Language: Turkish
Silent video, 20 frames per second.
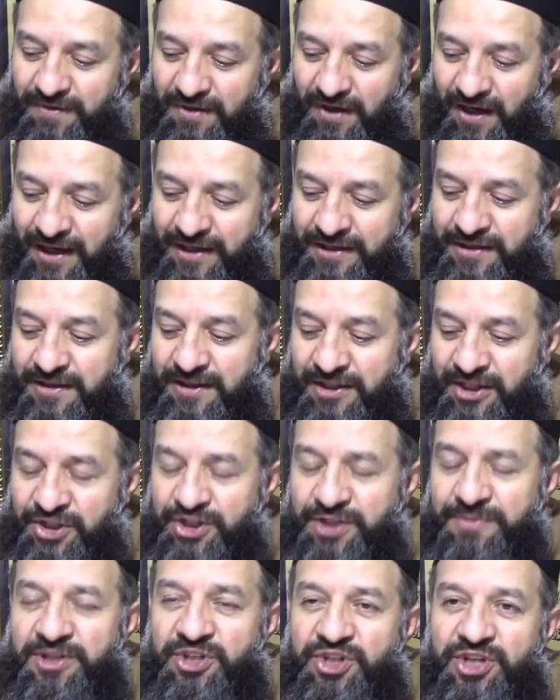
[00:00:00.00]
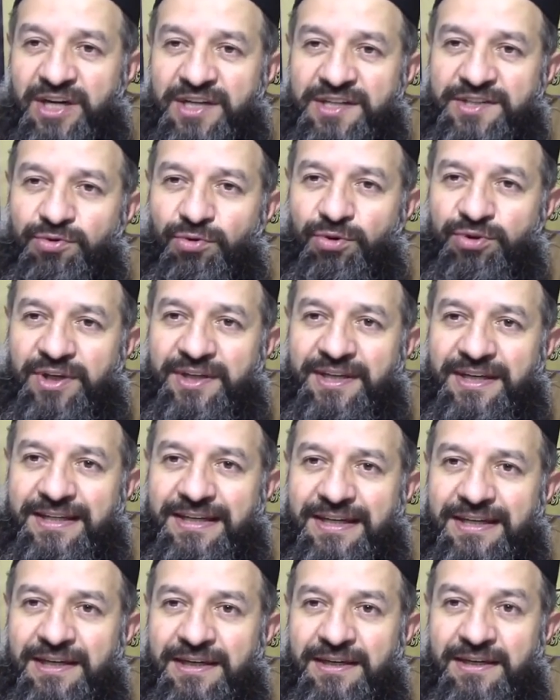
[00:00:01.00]
aynı ikinci bir şahıs
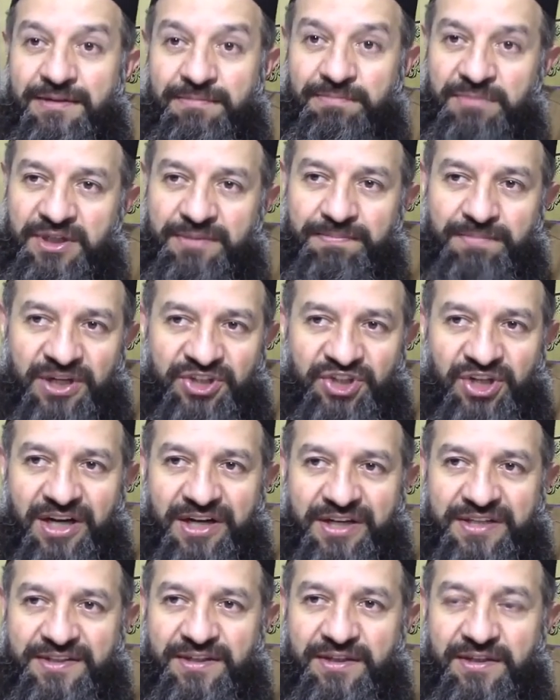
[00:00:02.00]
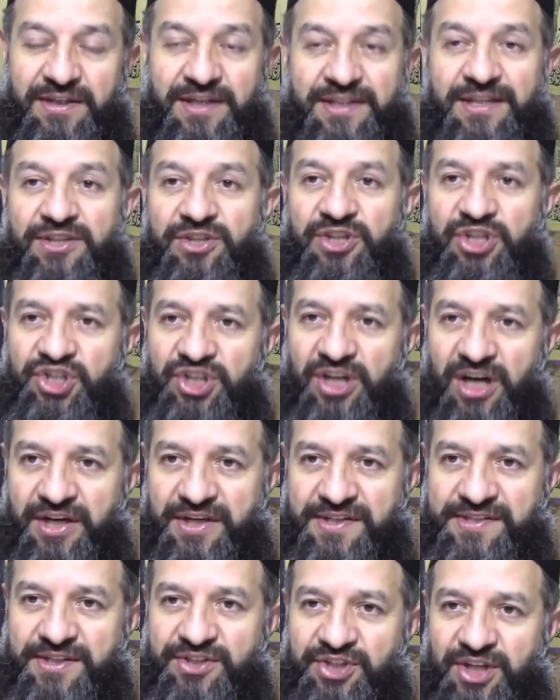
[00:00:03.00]
odadaki bir baş ağrısı ya da diş
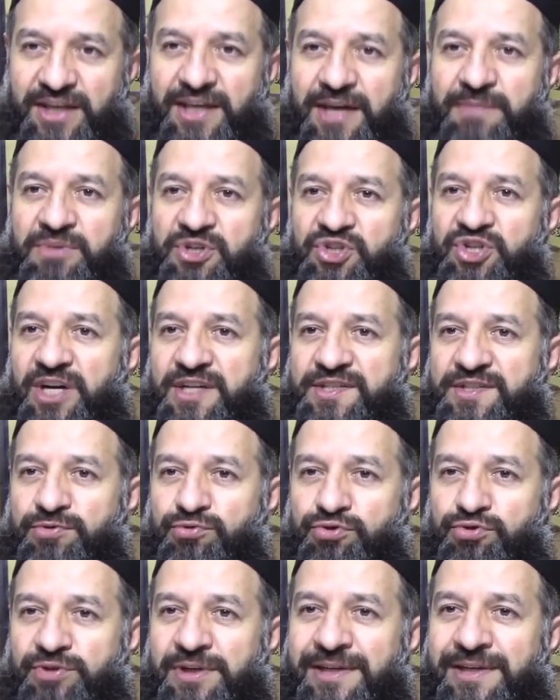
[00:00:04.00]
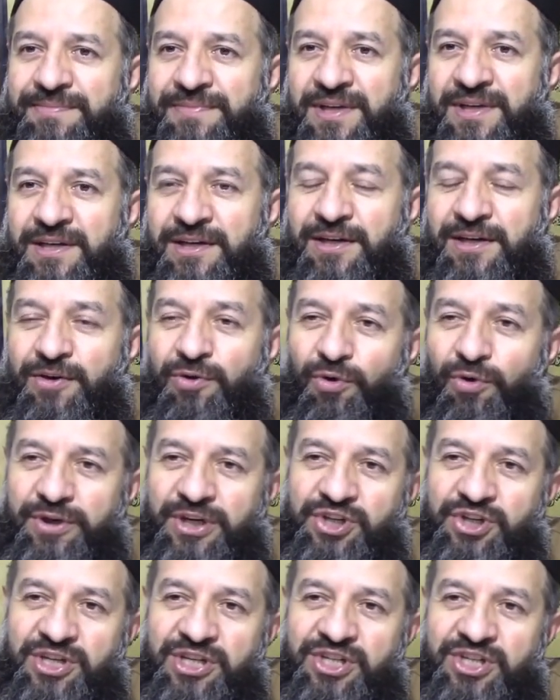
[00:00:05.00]
ağrısı çeken bir şahsı düşünelim. O
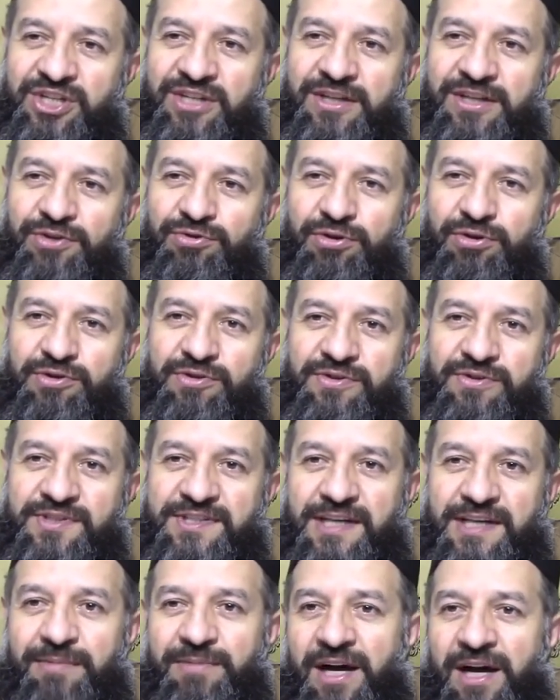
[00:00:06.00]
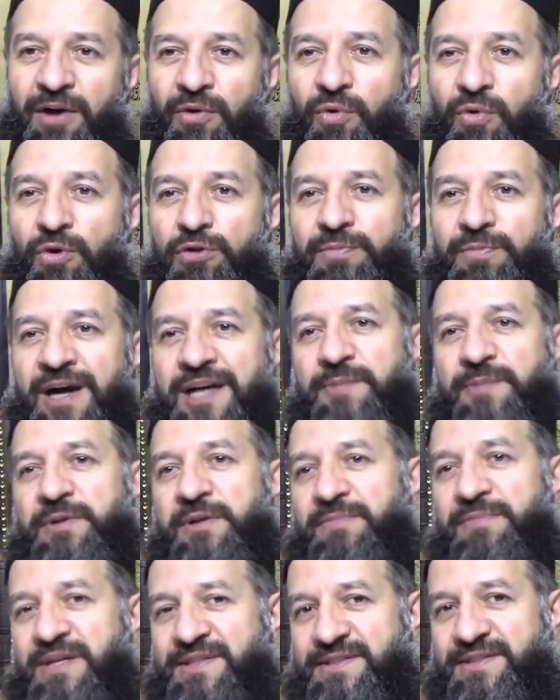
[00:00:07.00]
kişi için de diyor sabah olmak
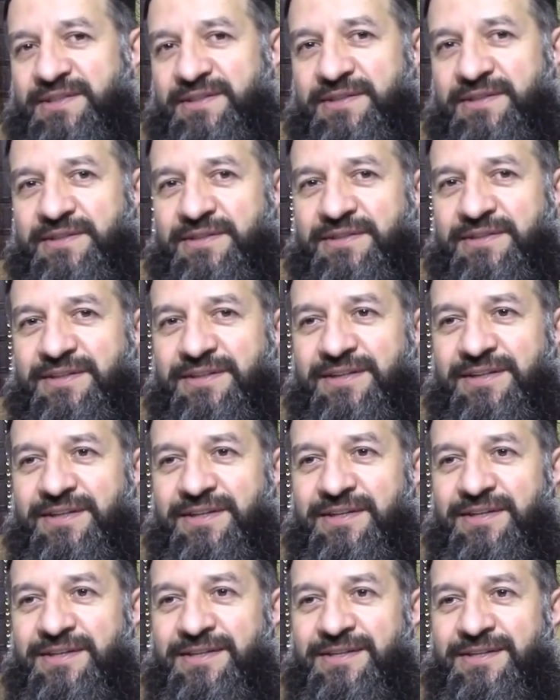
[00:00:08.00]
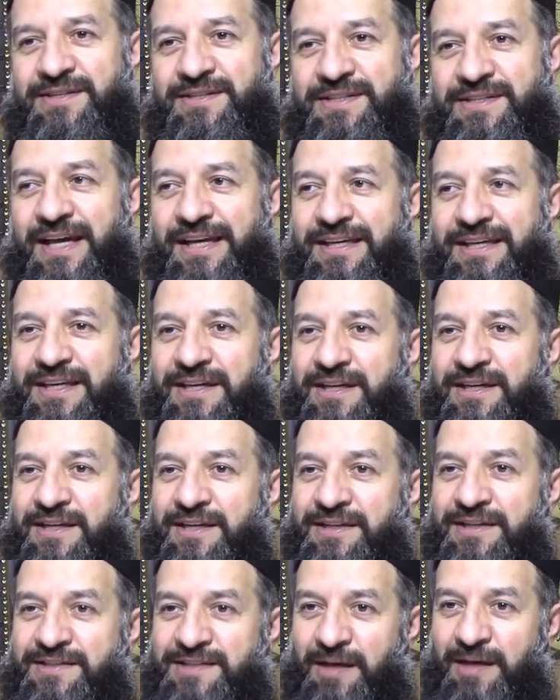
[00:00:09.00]
bilmez. Sanki
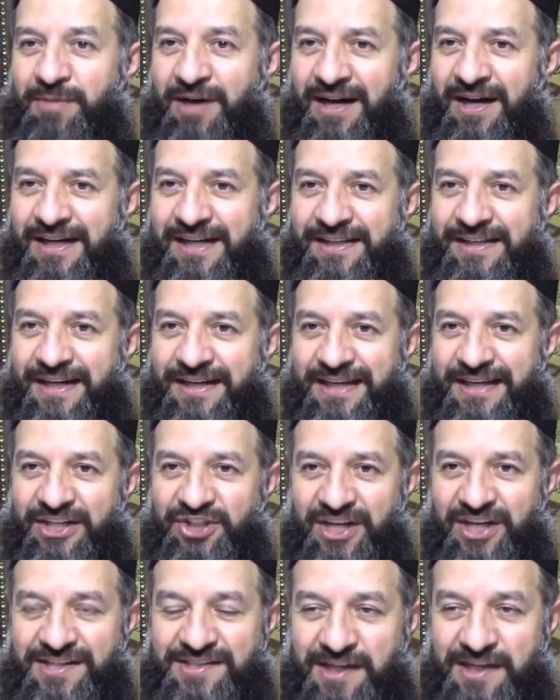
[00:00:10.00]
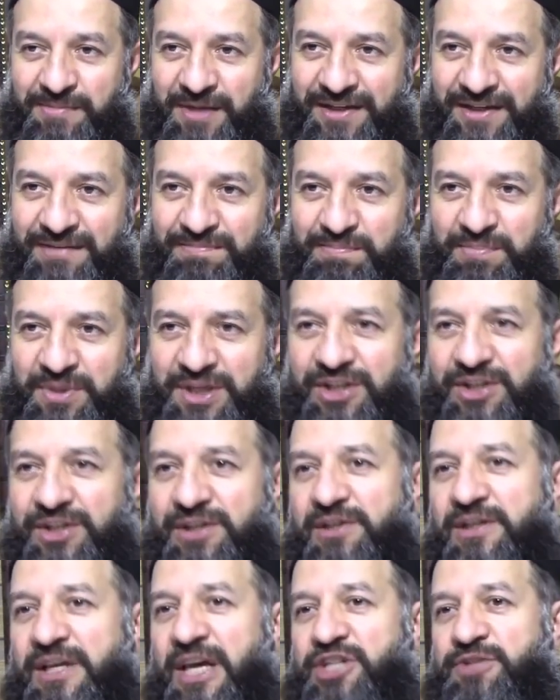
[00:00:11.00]
sabaha kadar geçen zaman bir
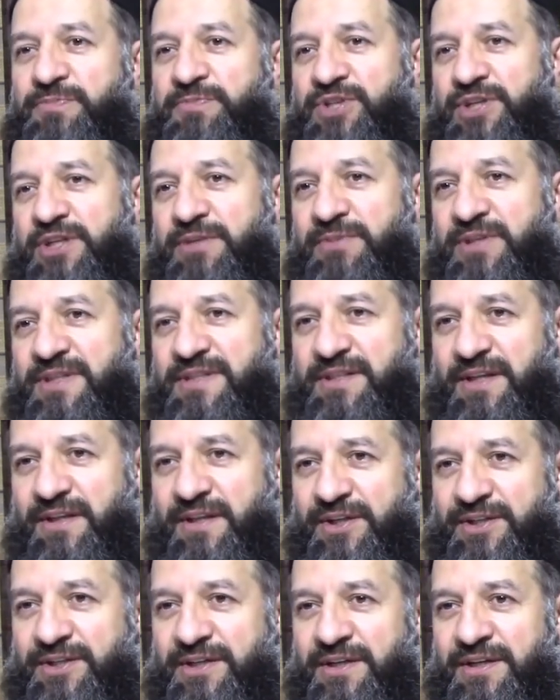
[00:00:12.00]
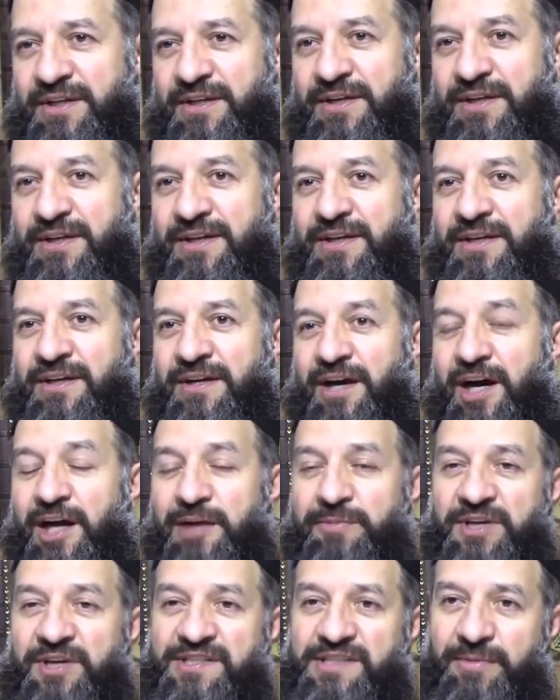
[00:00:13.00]
yıl geçmiş gibi hisseder.
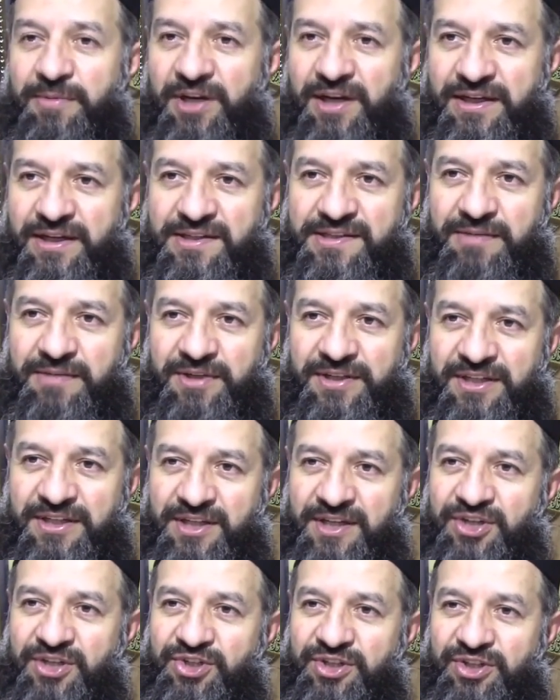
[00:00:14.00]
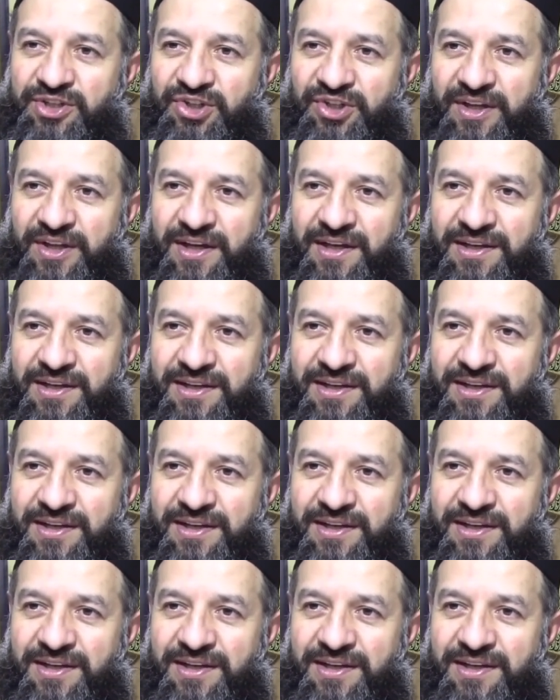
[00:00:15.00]
Halbuki zaman aynı zaman iki kişi içinde.